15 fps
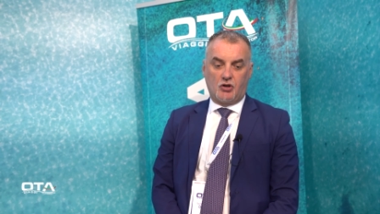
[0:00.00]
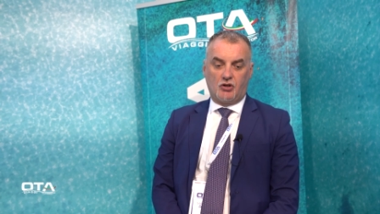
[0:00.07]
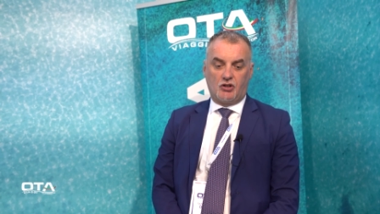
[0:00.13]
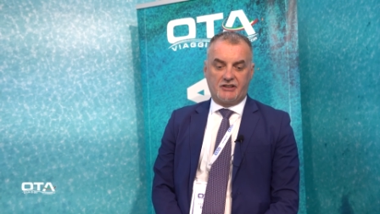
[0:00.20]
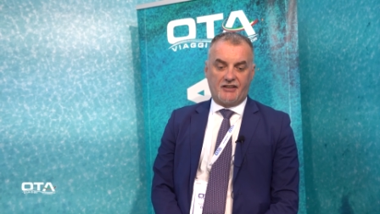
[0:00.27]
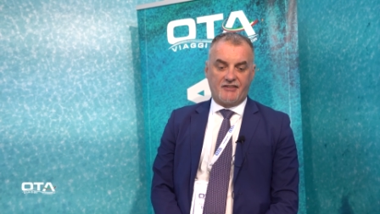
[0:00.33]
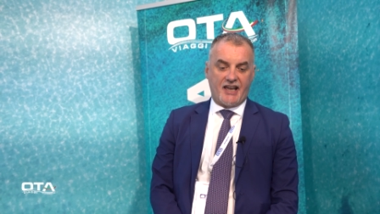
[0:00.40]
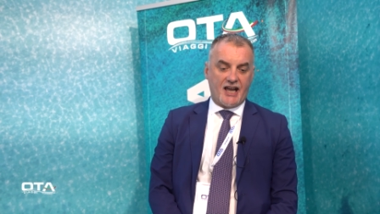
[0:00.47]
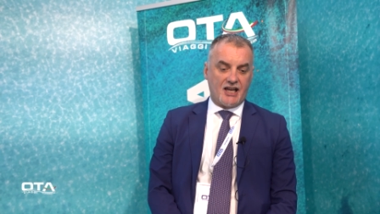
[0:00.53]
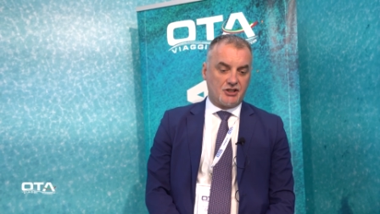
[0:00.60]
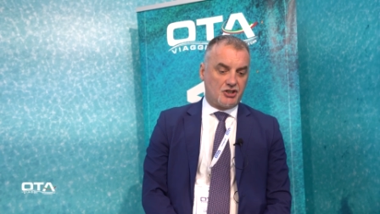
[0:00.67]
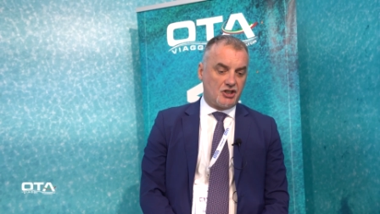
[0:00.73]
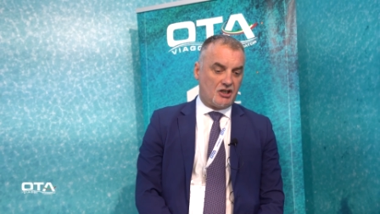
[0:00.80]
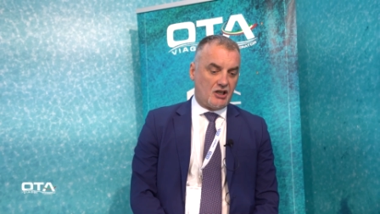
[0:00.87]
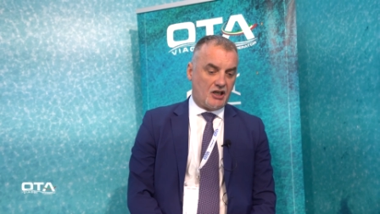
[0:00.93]
con
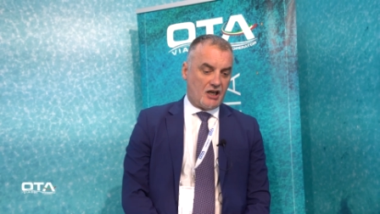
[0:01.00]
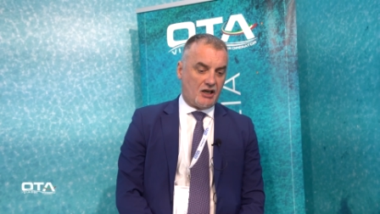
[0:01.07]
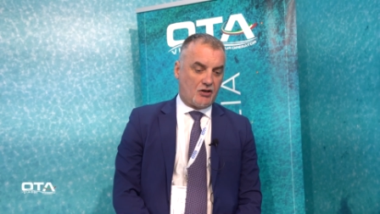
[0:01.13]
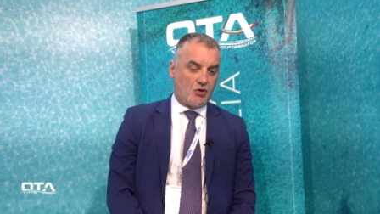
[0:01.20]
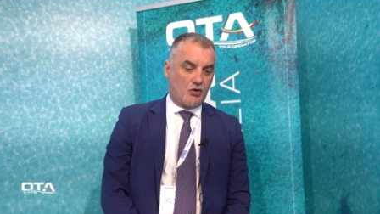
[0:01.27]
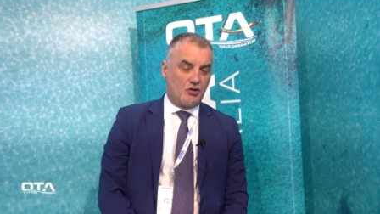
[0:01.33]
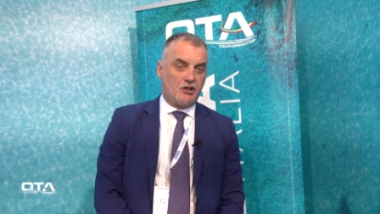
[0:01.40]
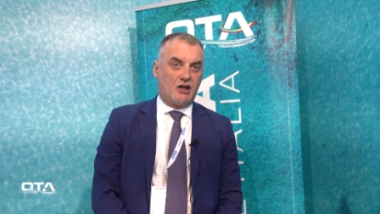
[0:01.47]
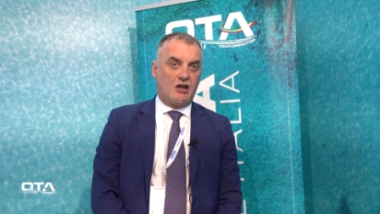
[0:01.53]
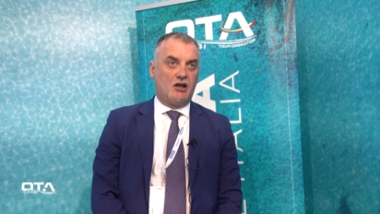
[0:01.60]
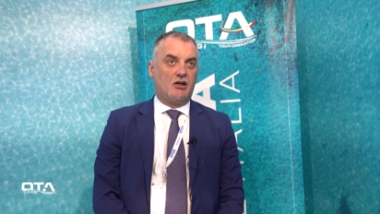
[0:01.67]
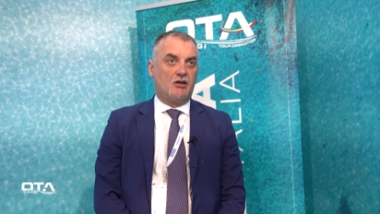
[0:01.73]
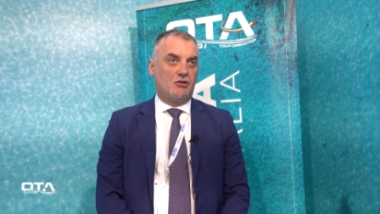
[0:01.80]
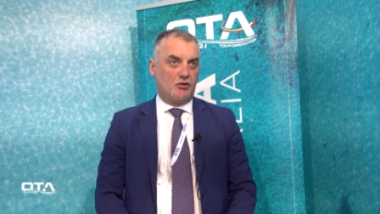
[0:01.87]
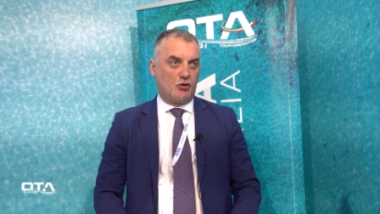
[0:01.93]
Otaviaggi e con
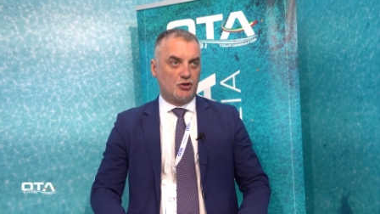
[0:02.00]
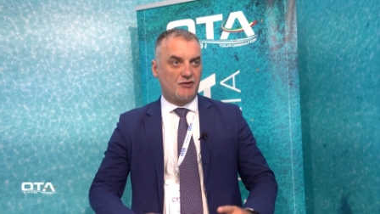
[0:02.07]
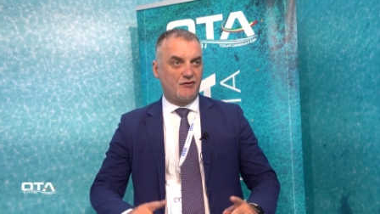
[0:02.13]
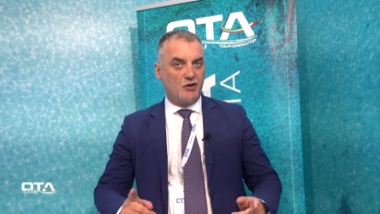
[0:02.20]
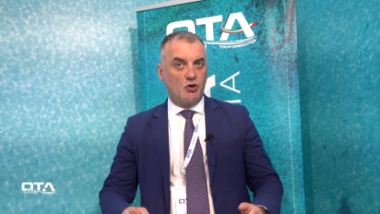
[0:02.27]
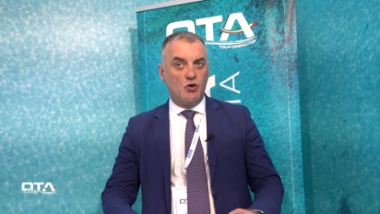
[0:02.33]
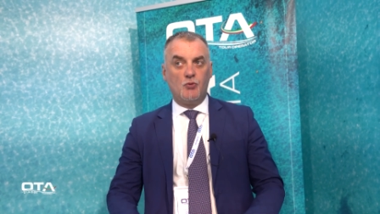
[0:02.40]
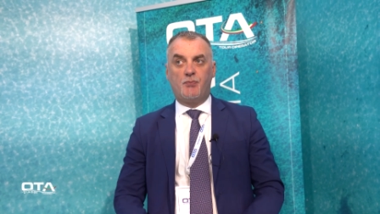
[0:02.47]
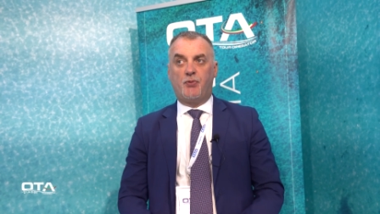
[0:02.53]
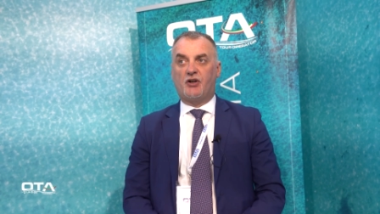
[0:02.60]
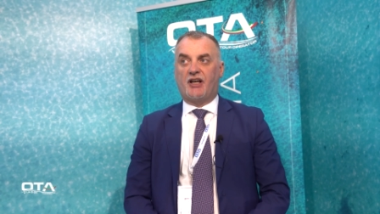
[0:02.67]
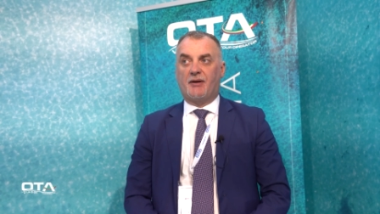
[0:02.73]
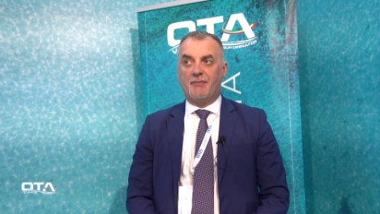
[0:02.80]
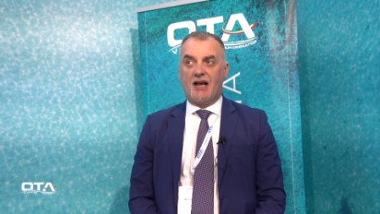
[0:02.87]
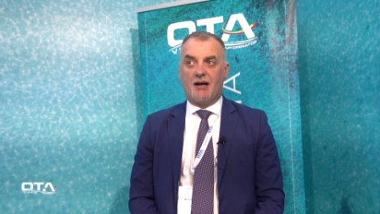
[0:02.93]
eh, lo sviluppo
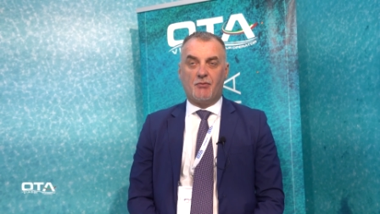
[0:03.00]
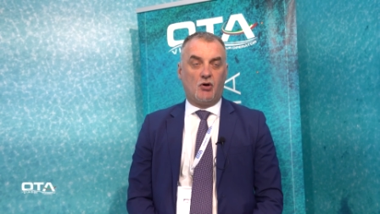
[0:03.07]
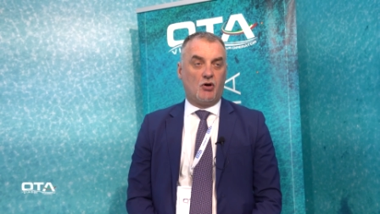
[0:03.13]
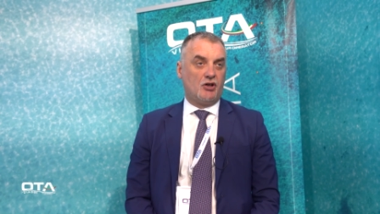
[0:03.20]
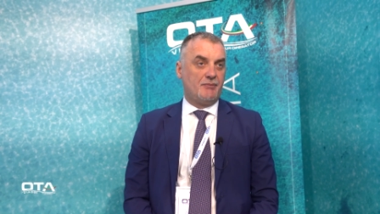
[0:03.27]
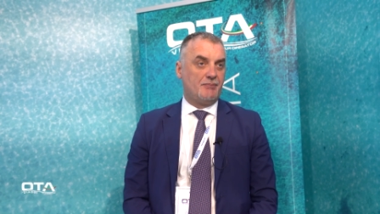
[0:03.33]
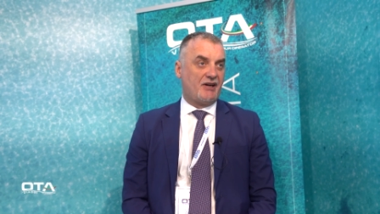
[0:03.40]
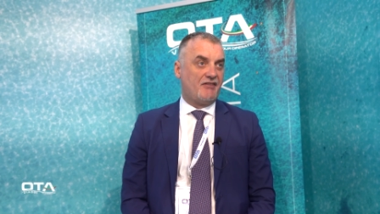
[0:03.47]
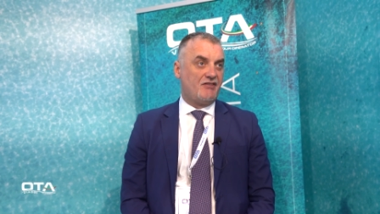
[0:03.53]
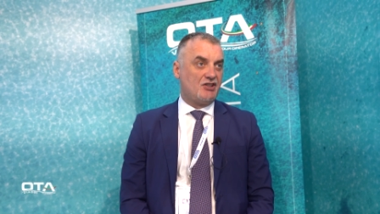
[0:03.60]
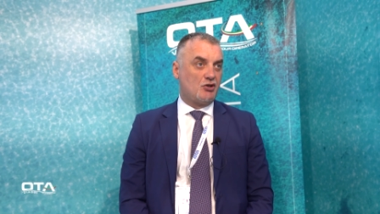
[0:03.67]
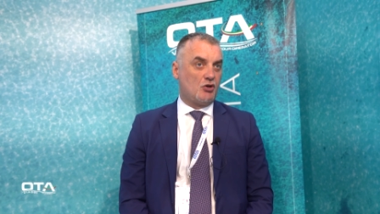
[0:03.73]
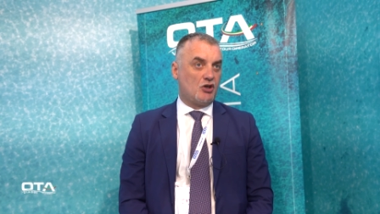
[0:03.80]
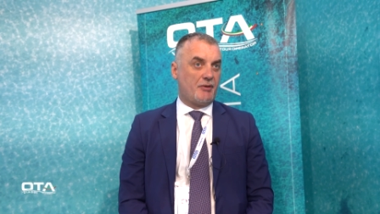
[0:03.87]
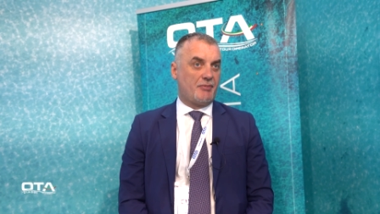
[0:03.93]
che abbiamo in
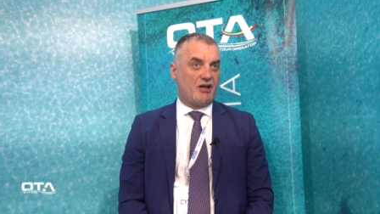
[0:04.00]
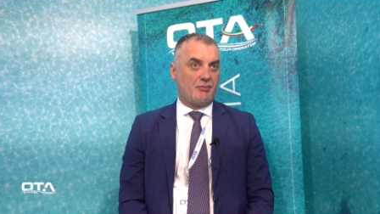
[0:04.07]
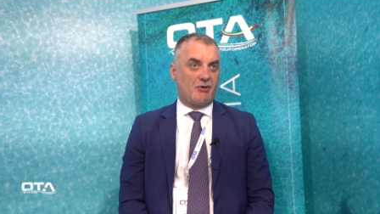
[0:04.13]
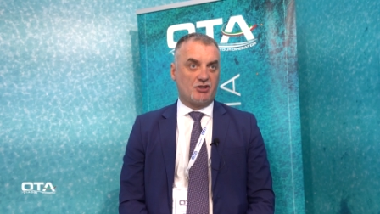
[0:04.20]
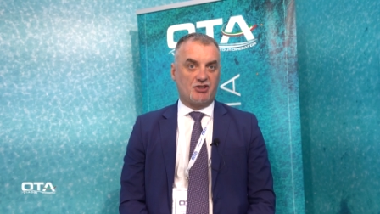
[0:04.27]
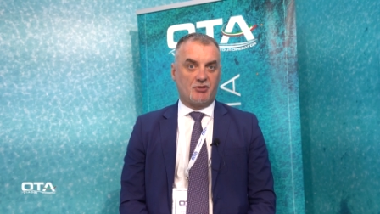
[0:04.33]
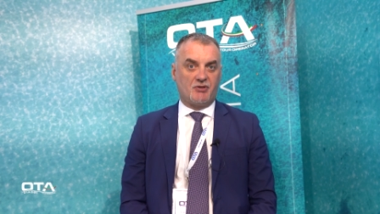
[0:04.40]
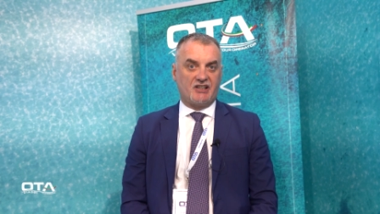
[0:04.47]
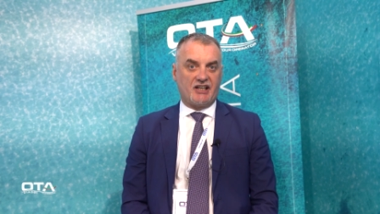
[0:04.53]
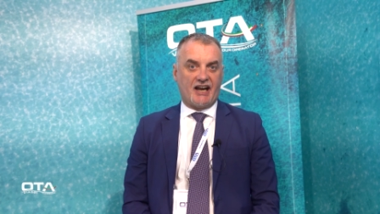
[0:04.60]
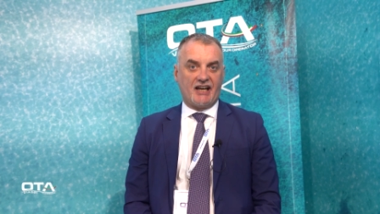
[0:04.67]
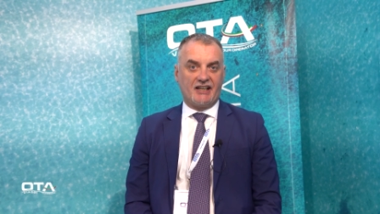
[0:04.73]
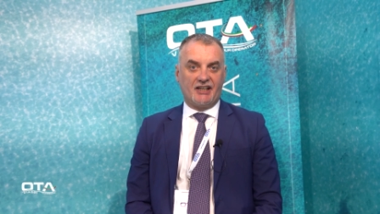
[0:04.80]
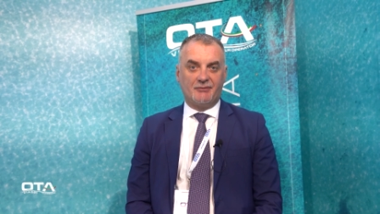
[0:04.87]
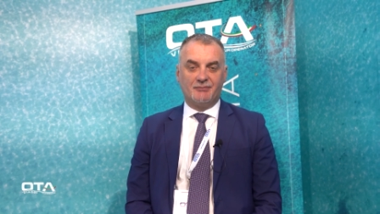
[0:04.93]
previsione per i prossimi tre
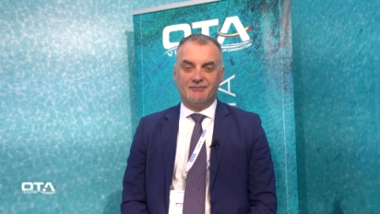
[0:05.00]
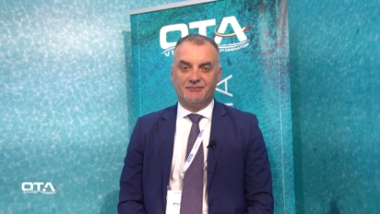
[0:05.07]
anni.